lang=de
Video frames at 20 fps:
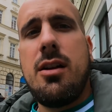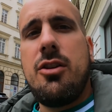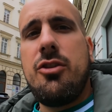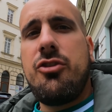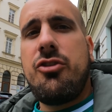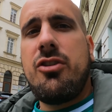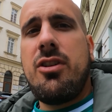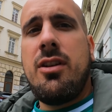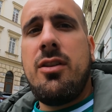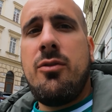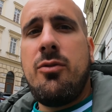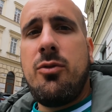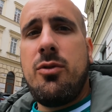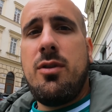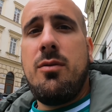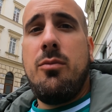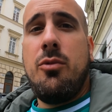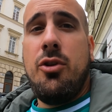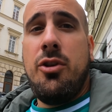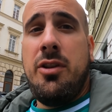anscheinend von
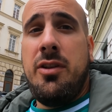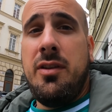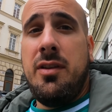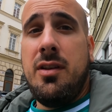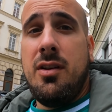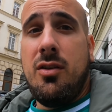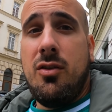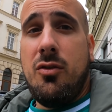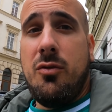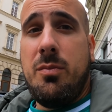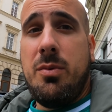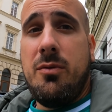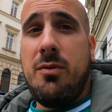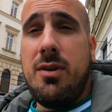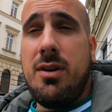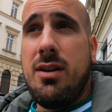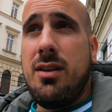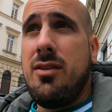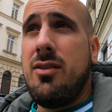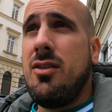den Mönchen hier aufbewahrt.